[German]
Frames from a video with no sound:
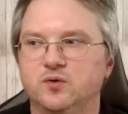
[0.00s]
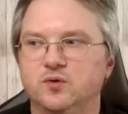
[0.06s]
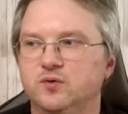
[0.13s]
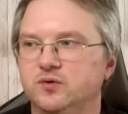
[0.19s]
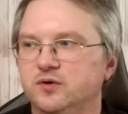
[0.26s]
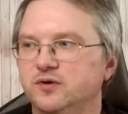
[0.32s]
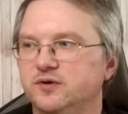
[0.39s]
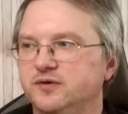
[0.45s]

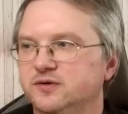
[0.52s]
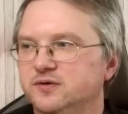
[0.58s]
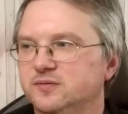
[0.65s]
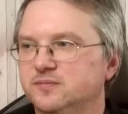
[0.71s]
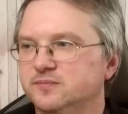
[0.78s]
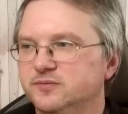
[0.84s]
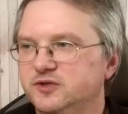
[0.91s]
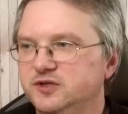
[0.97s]
Und
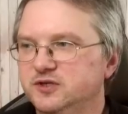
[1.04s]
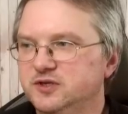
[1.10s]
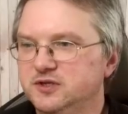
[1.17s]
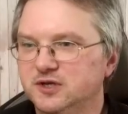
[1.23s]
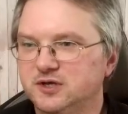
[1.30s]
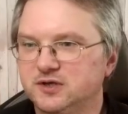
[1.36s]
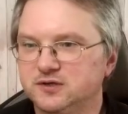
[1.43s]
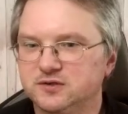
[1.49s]
ähm, die
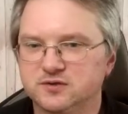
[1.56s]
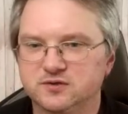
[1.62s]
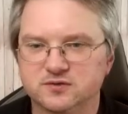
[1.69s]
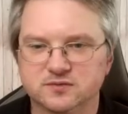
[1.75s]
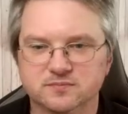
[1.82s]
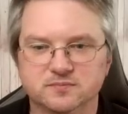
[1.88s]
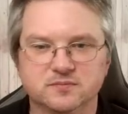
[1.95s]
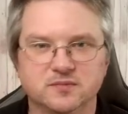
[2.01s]
Ida
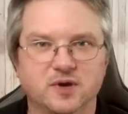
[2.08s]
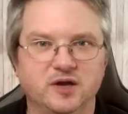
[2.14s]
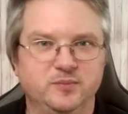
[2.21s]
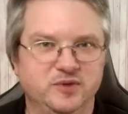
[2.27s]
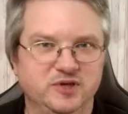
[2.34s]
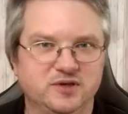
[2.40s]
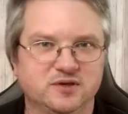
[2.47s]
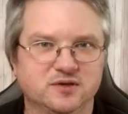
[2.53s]
ist ein
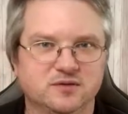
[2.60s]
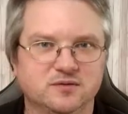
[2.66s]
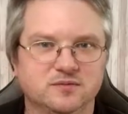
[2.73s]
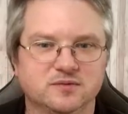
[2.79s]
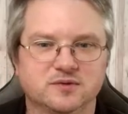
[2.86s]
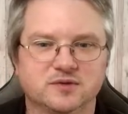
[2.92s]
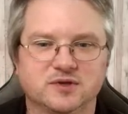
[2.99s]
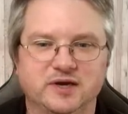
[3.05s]
Mädchen,
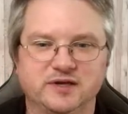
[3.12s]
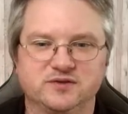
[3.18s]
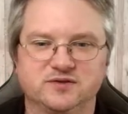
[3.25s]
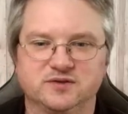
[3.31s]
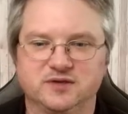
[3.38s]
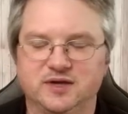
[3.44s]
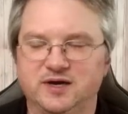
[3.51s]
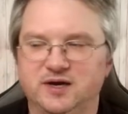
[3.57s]

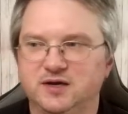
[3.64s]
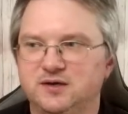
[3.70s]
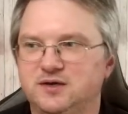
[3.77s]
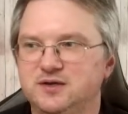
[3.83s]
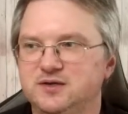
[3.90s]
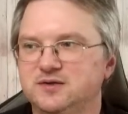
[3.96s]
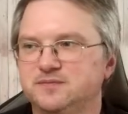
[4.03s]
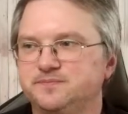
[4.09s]
13 Jahre
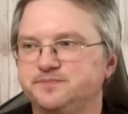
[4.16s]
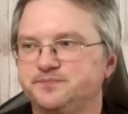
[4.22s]
alt,